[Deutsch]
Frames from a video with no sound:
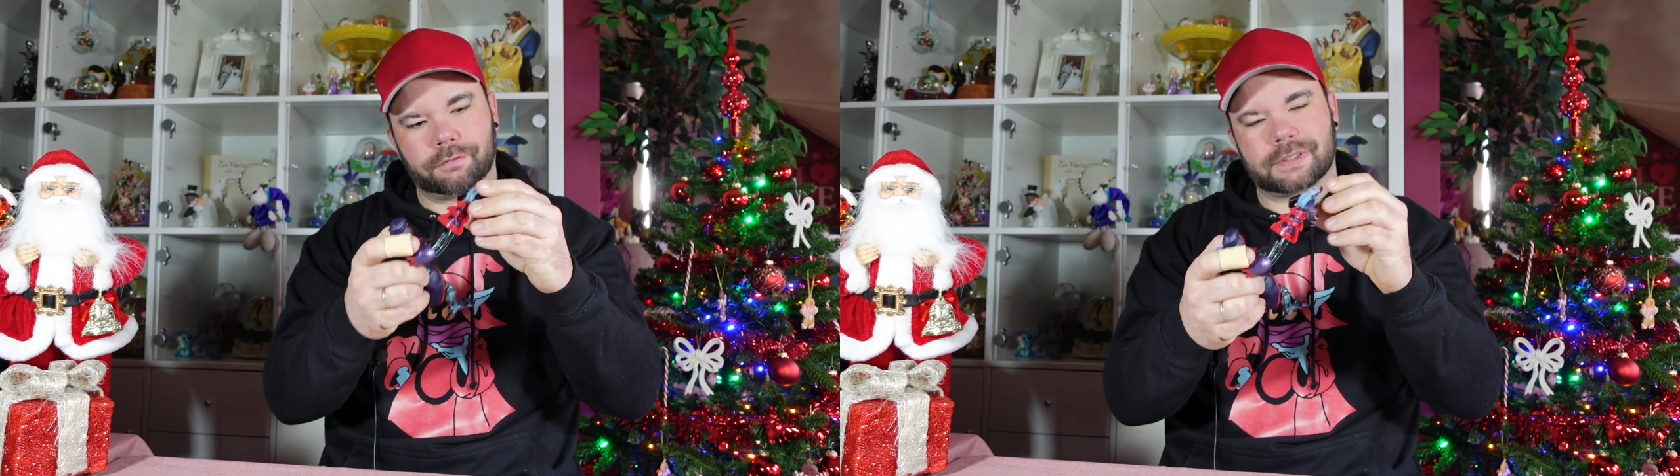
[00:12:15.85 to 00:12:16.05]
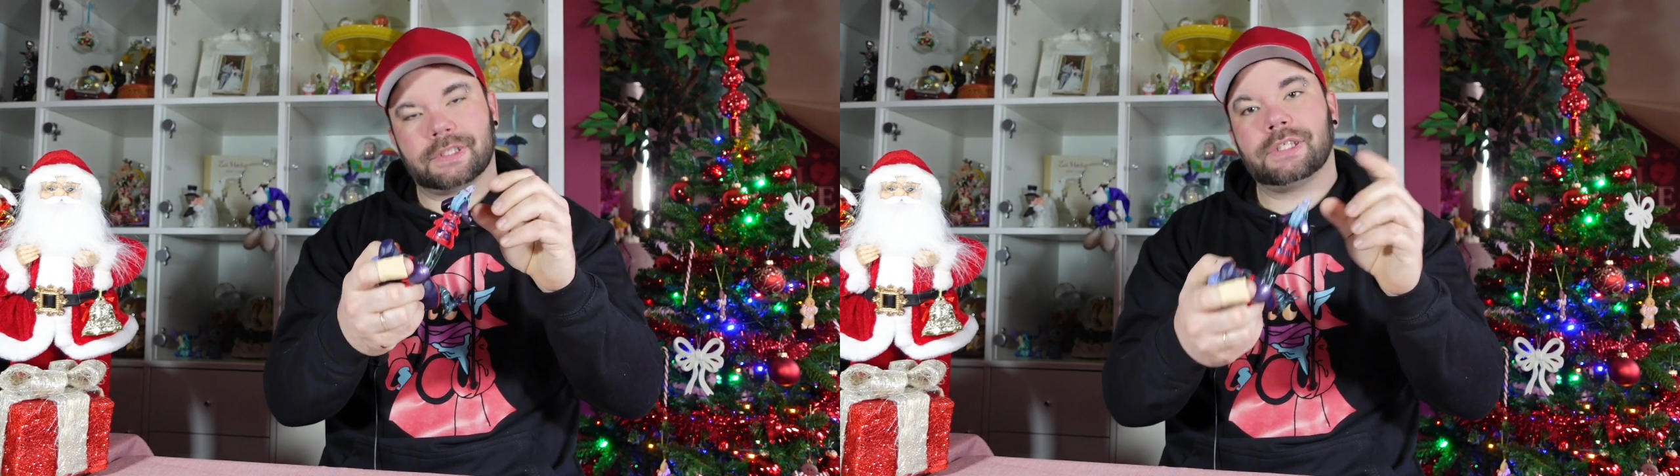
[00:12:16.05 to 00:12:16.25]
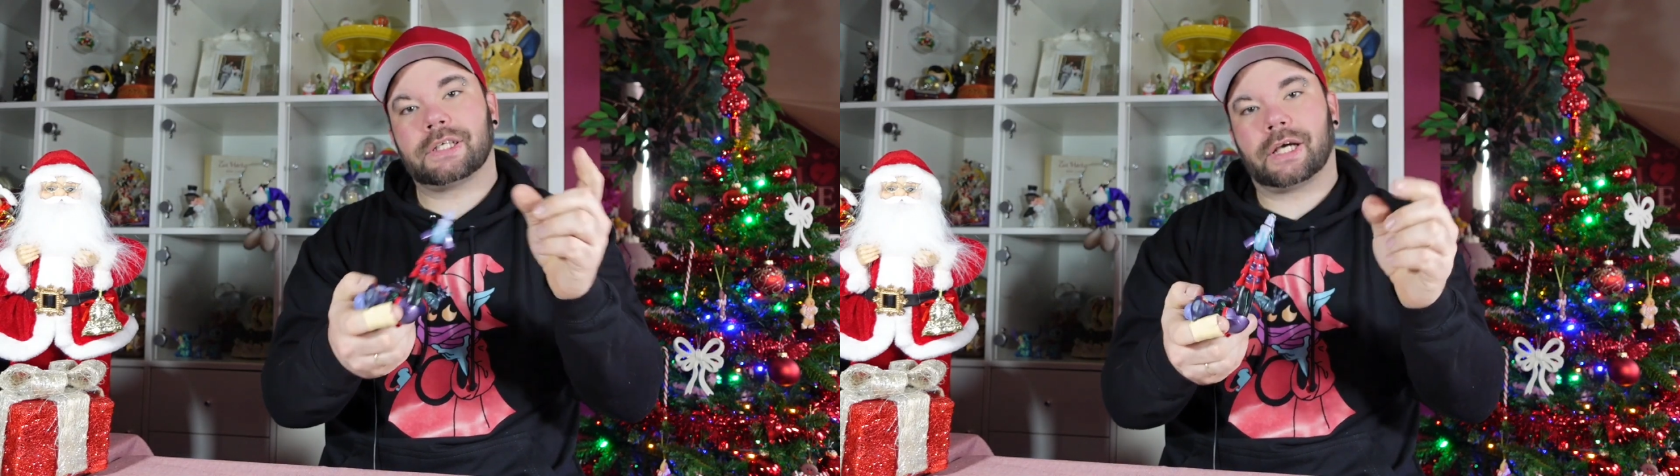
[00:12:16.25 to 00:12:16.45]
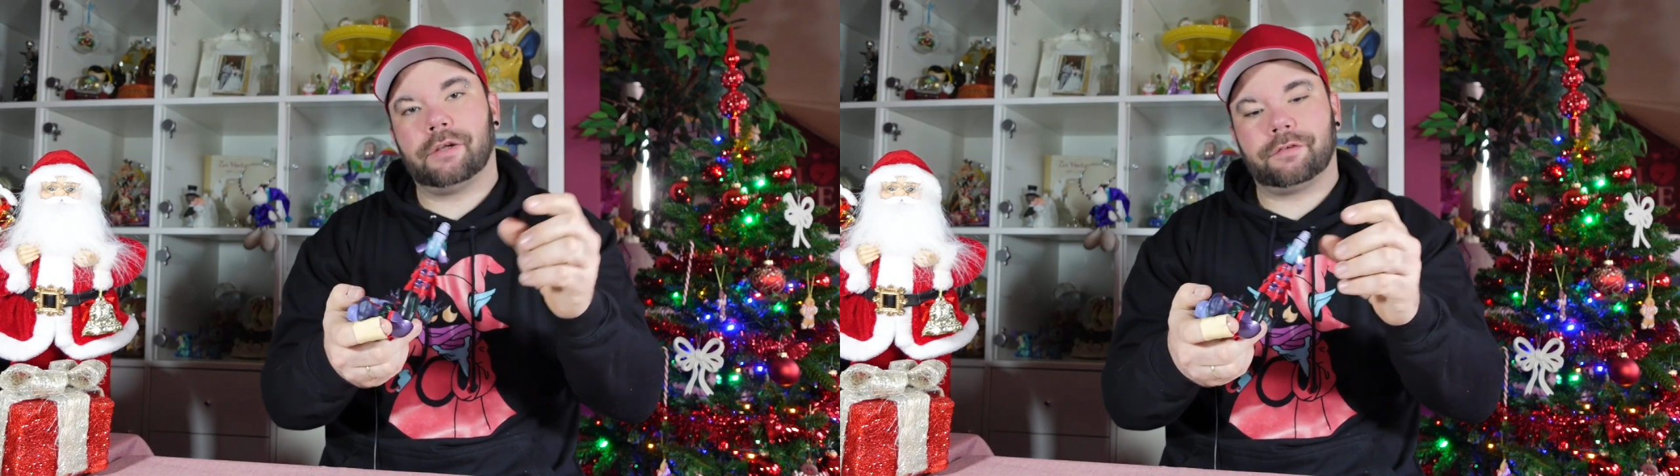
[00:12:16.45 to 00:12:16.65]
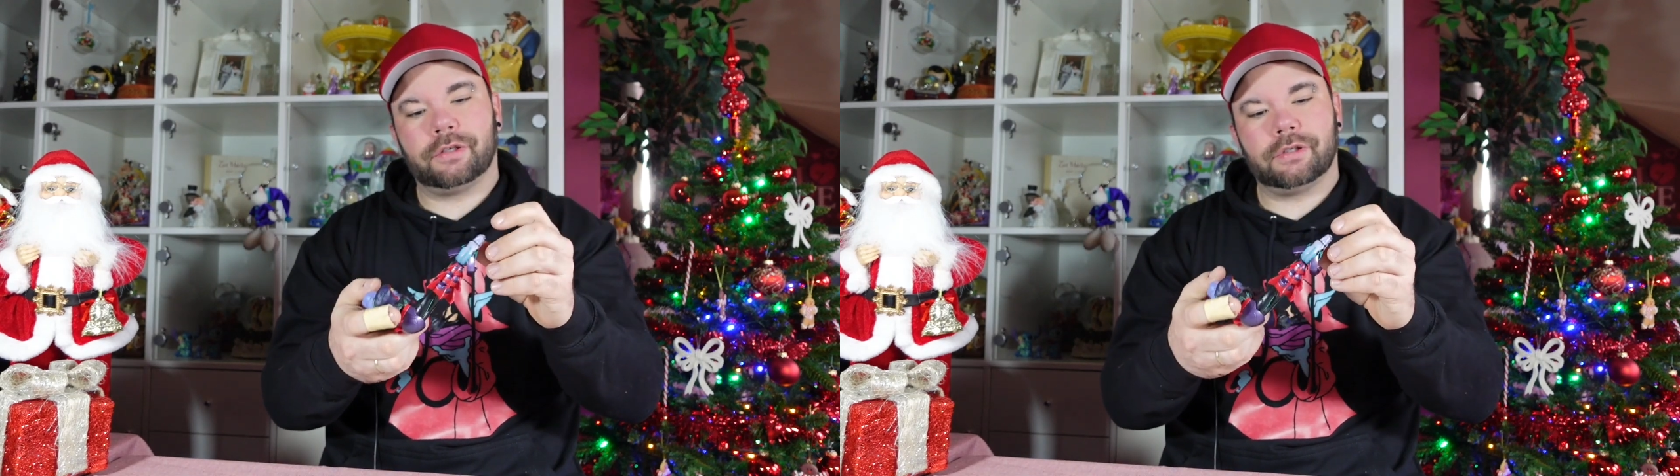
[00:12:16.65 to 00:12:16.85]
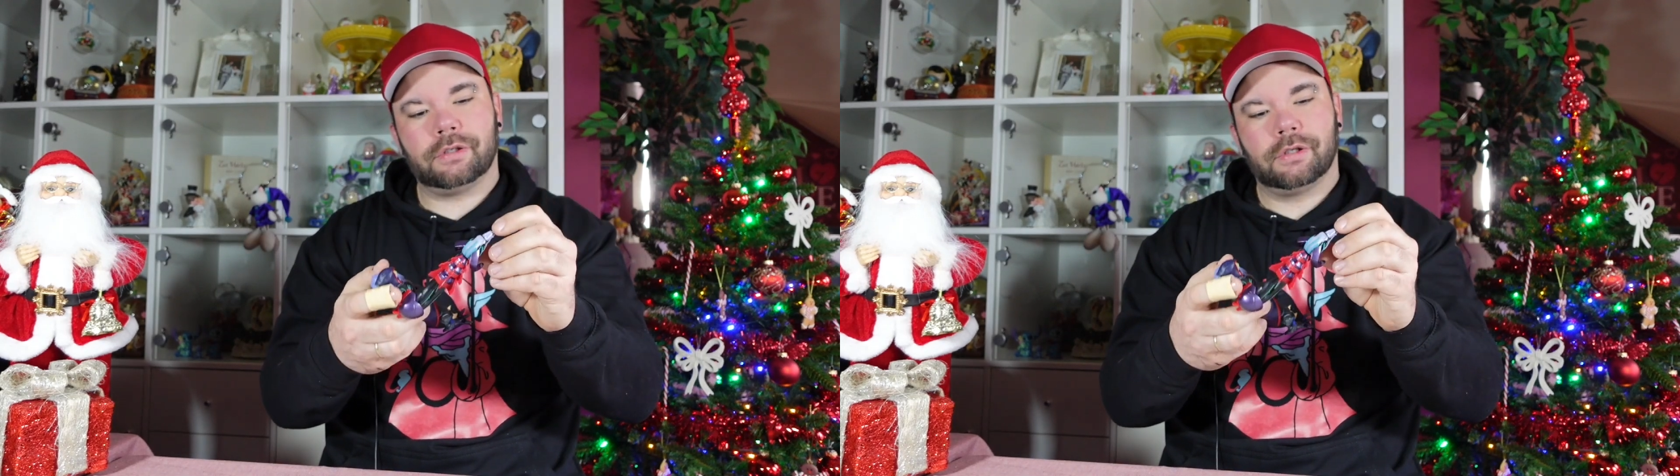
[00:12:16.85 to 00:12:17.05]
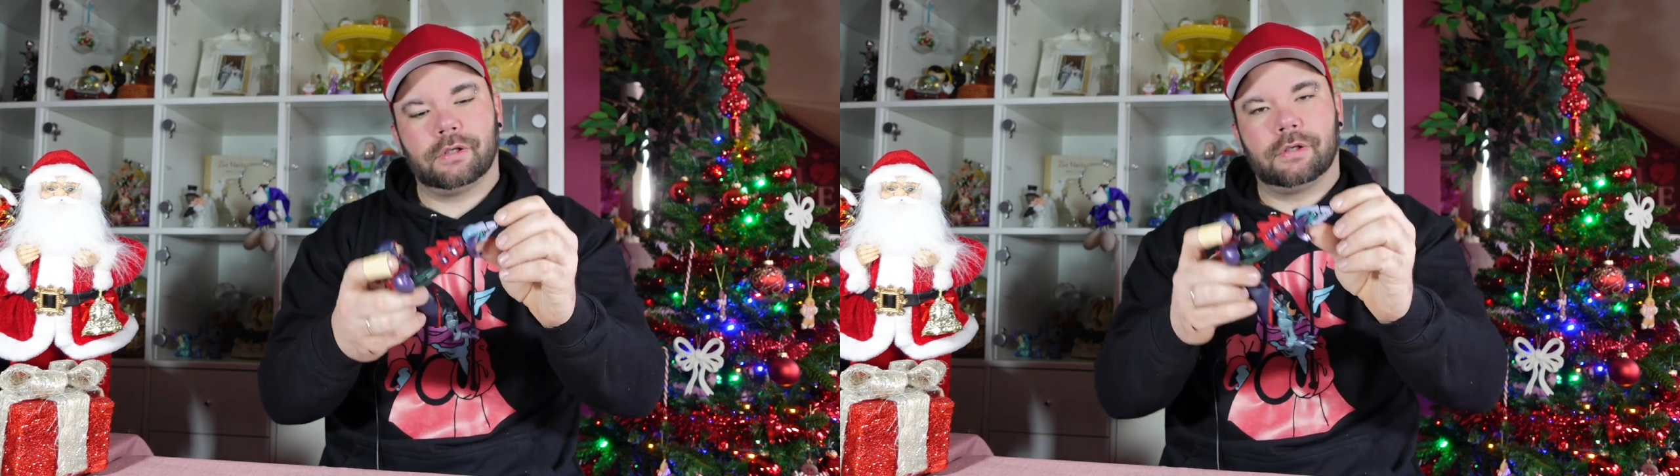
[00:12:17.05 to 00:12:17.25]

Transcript: Was ich geil finde,